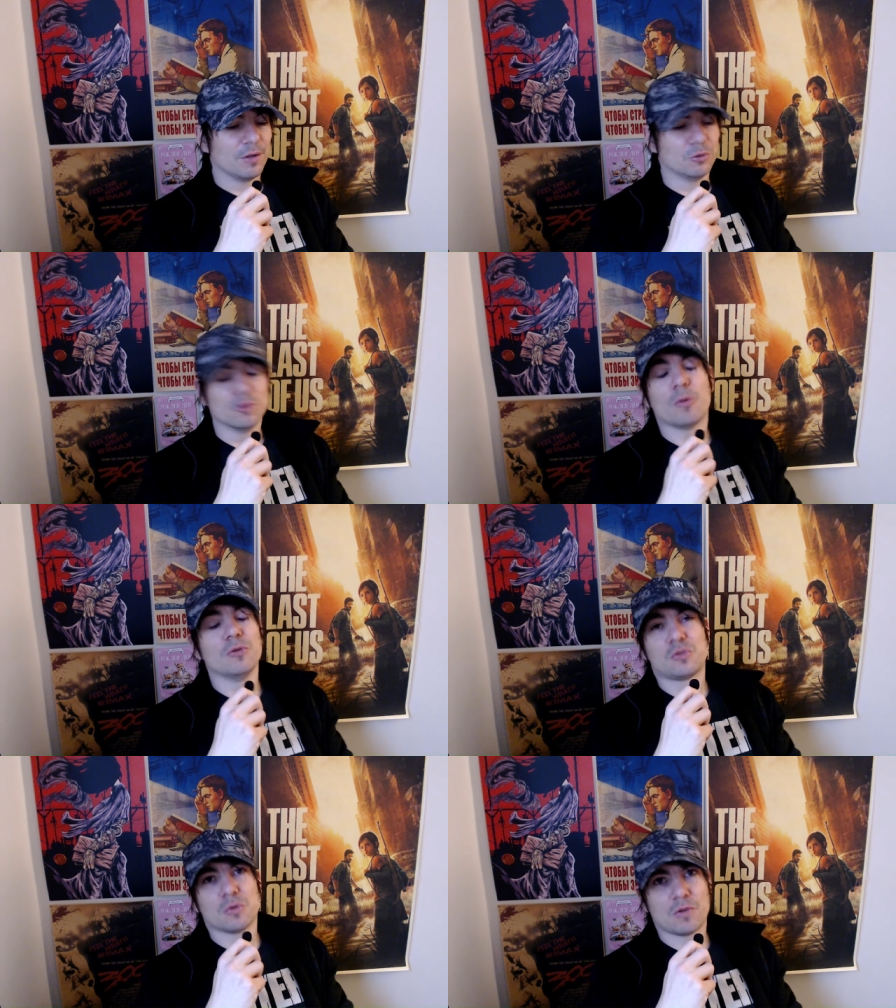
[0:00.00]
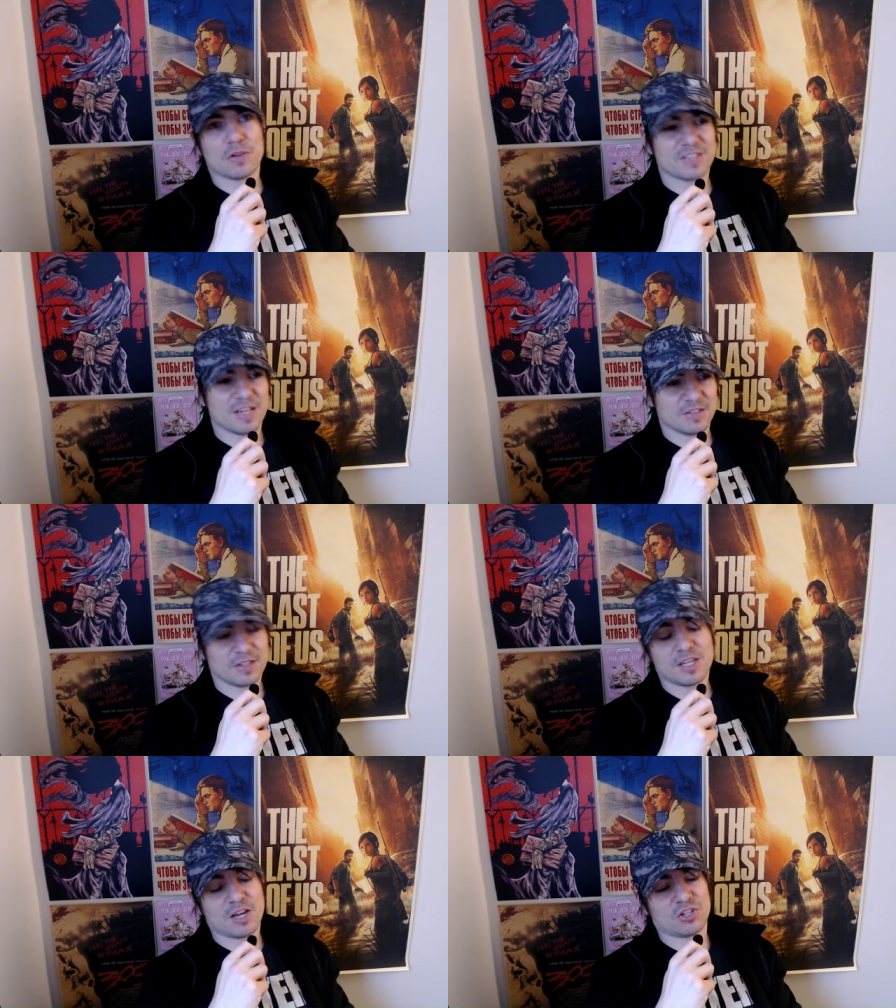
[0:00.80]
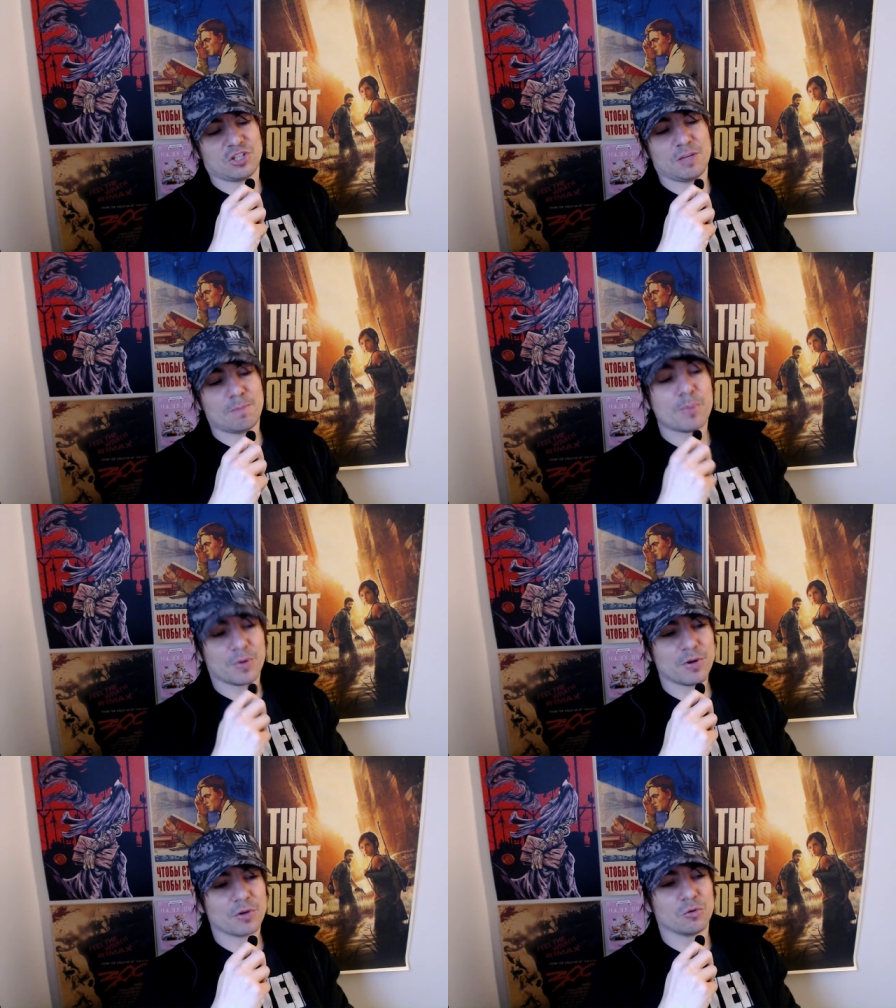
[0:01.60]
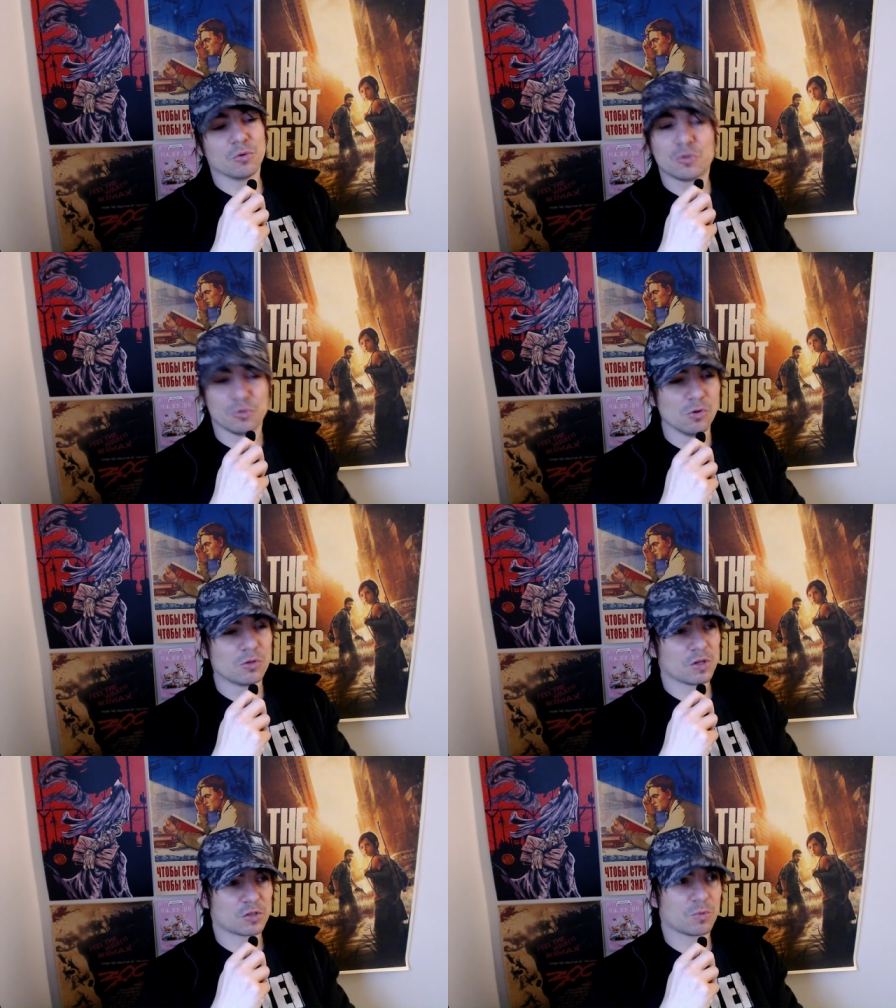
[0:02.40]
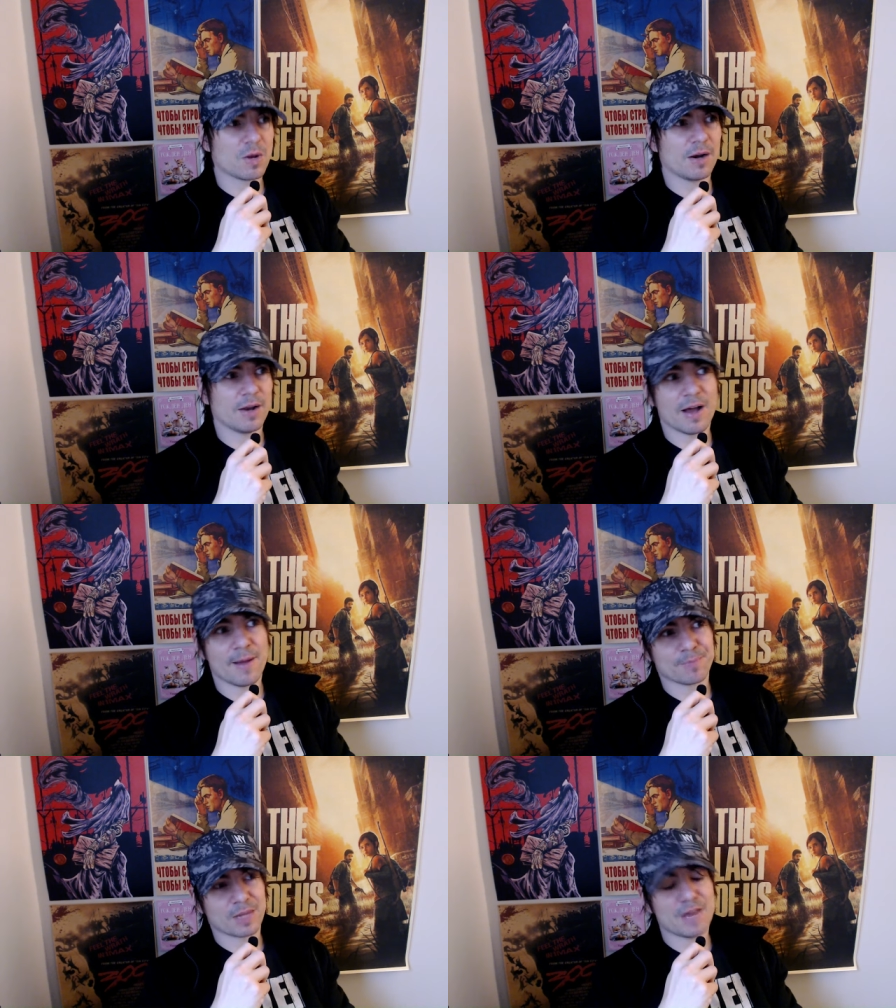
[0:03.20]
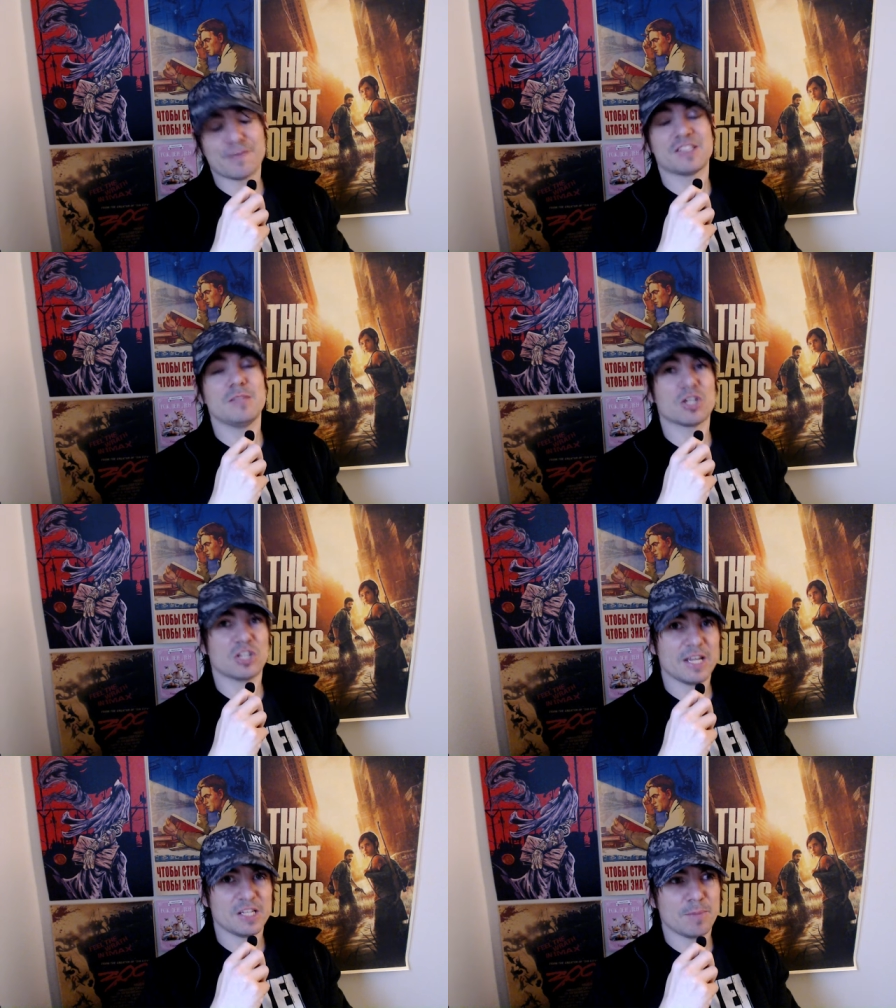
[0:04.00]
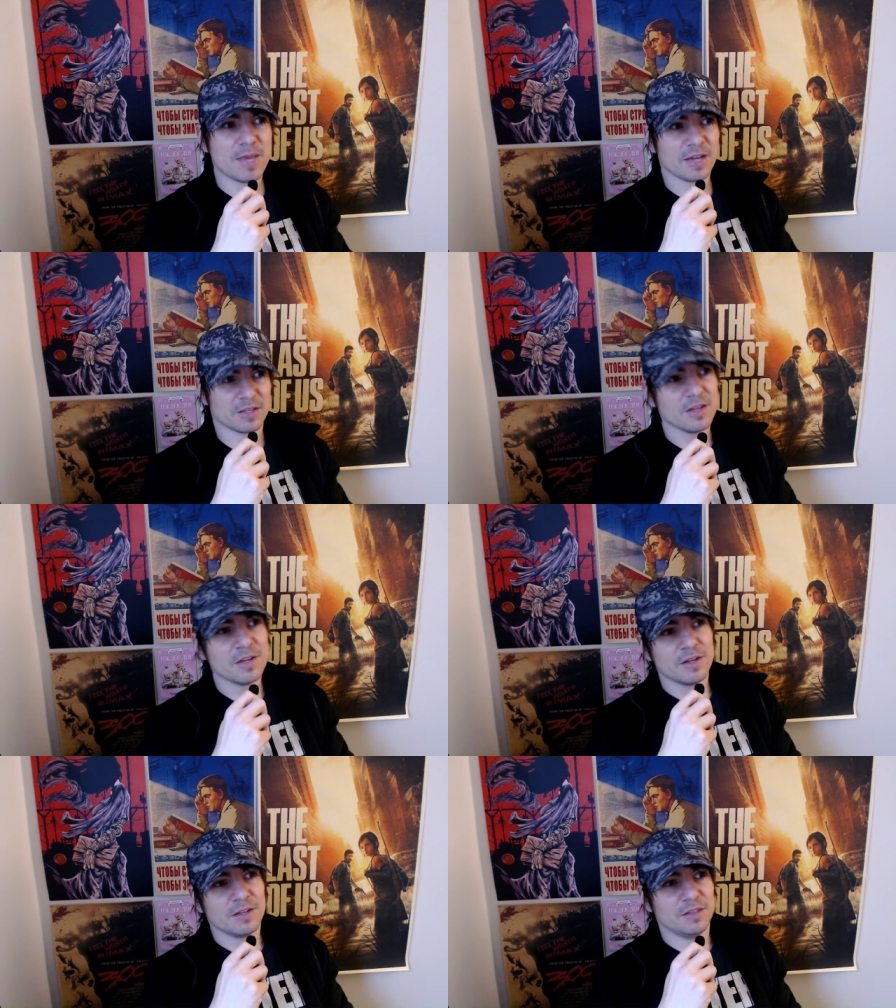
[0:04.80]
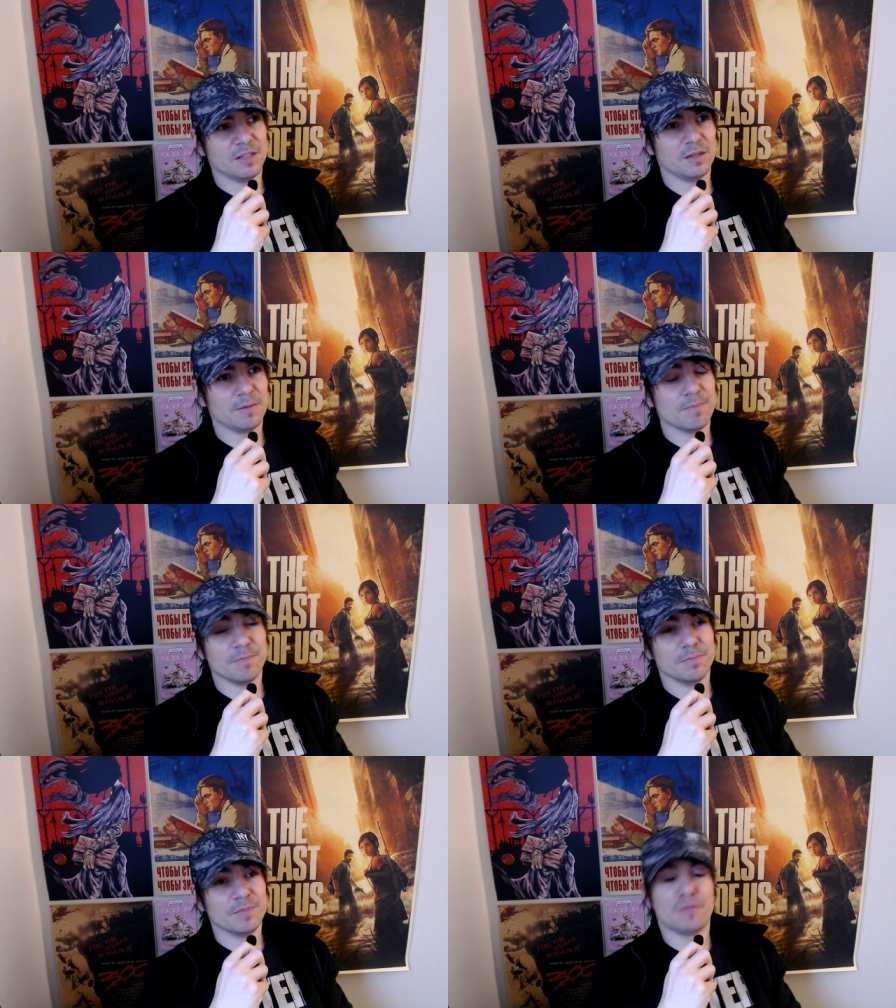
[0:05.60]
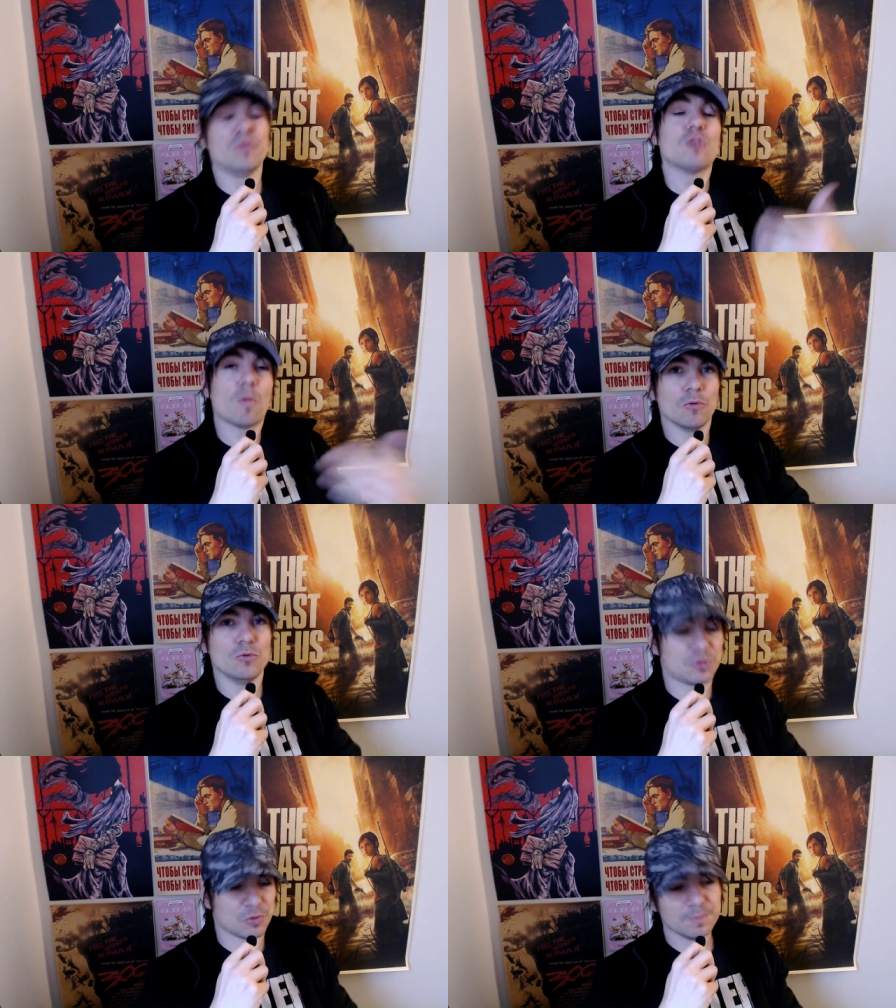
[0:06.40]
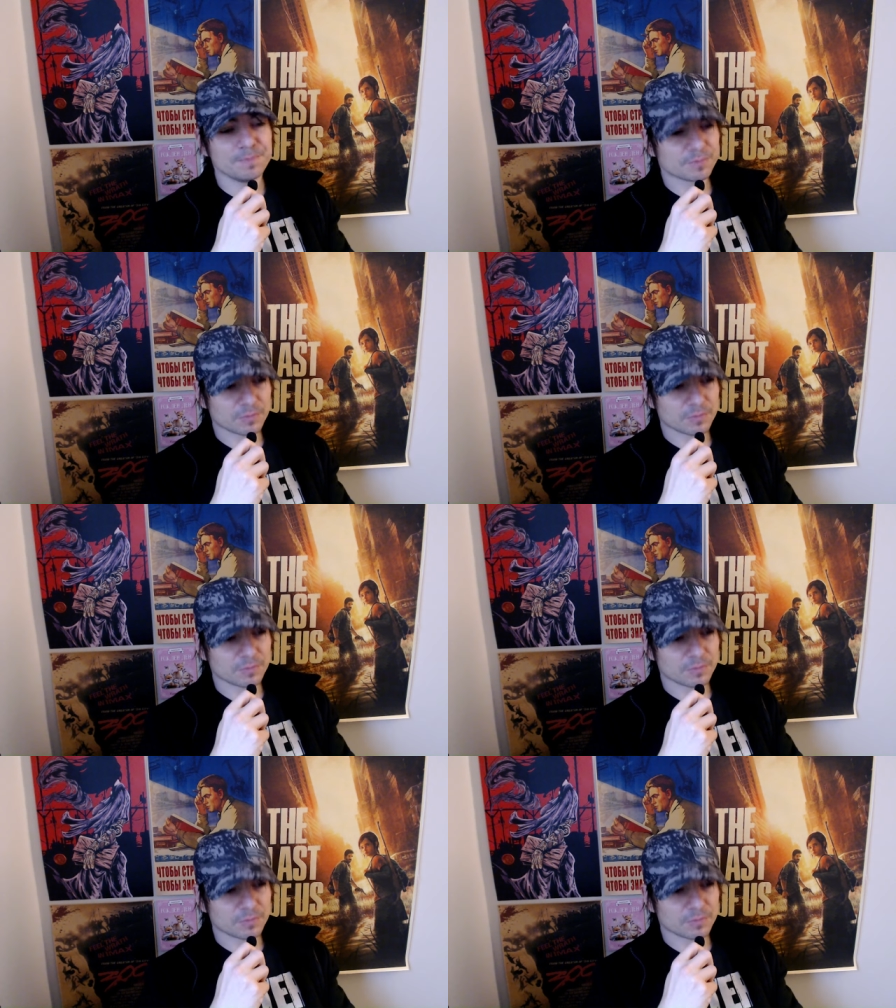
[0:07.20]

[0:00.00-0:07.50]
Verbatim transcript: de nos productions françaises, car j'ai peur que Culte soit la, face immergée de l'iceberg des futures productions